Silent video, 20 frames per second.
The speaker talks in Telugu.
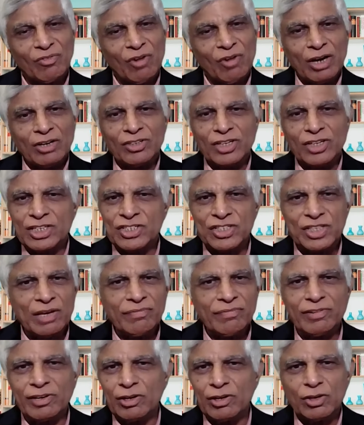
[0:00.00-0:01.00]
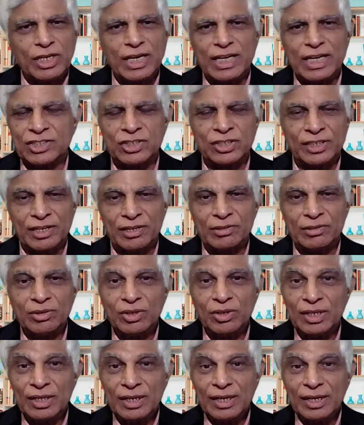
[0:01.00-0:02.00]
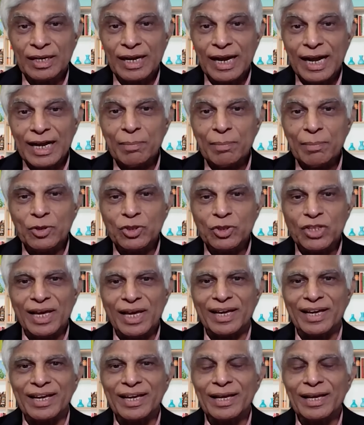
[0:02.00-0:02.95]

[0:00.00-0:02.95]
వాళ్ళు చేసిందో వీళ్ళు చేస్తున్నారు కాకపోతే